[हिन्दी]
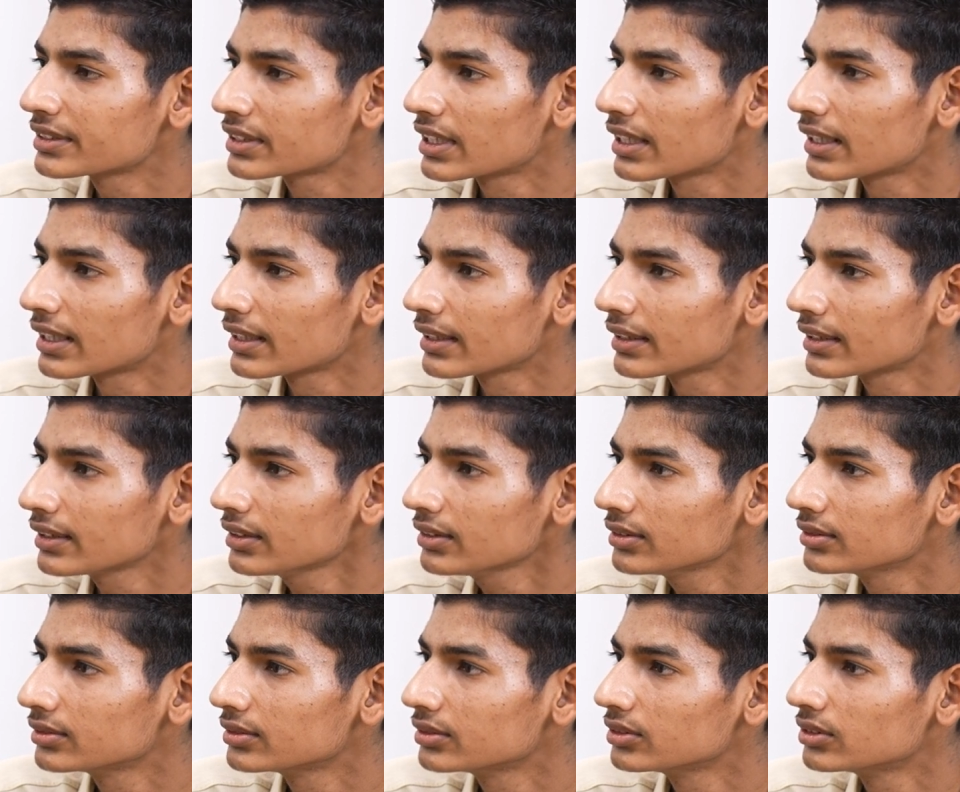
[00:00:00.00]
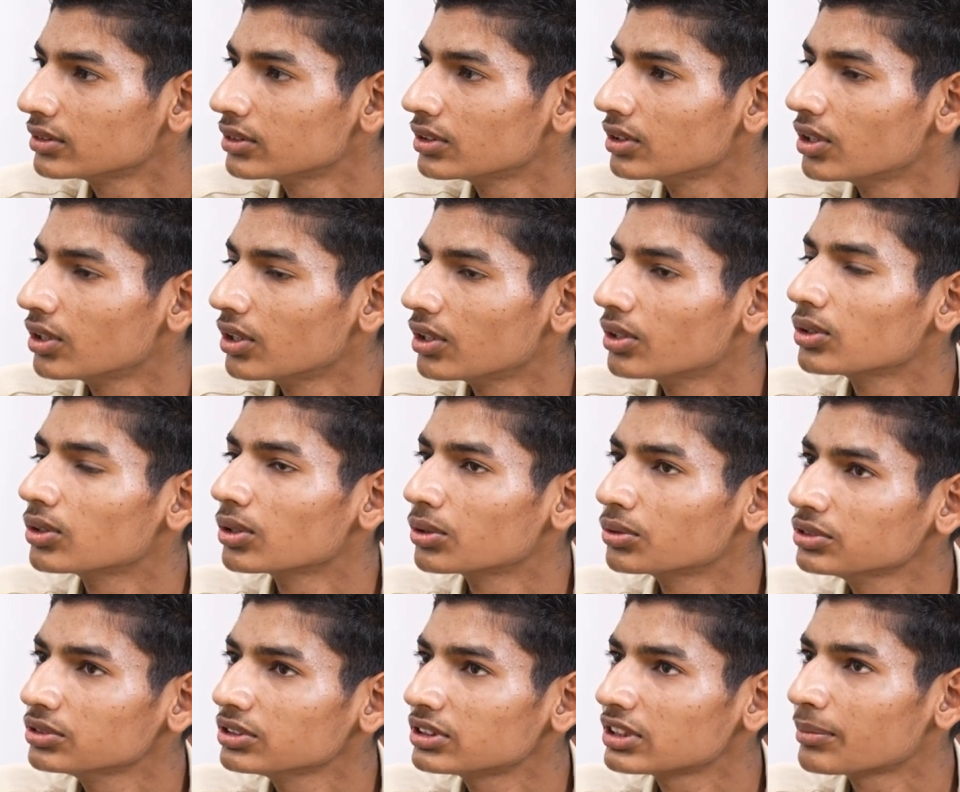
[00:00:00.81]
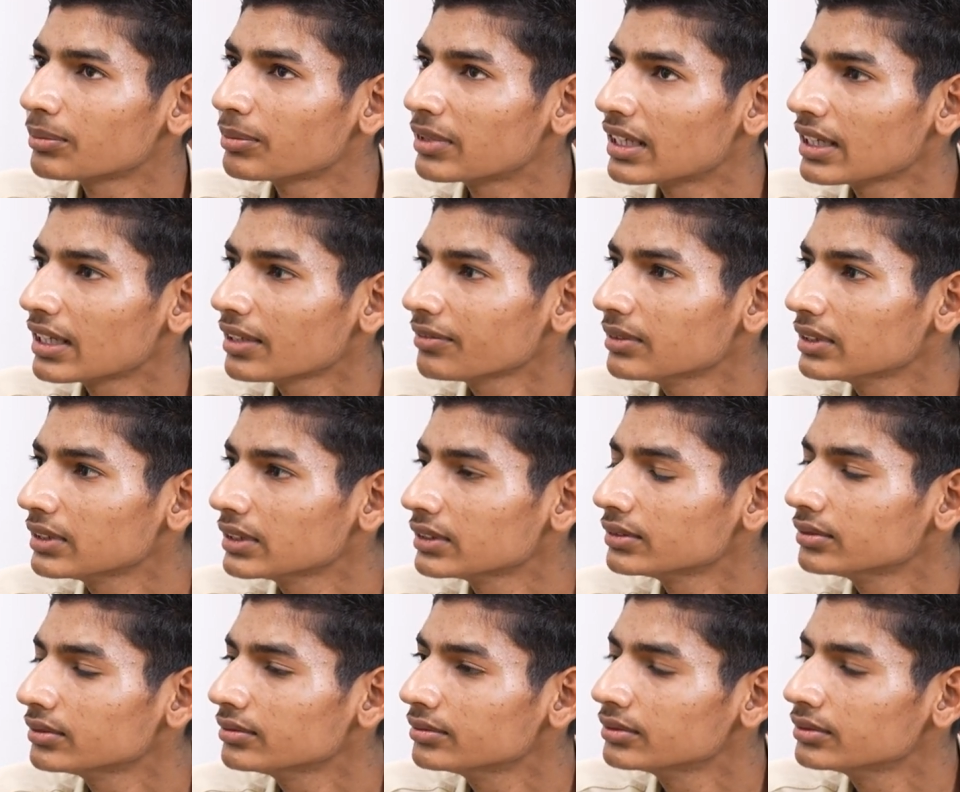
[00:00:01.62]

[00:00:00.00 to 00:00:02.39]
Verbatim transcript: कर रहे थे हम्म, हम्म। तो उनसे मिला मैं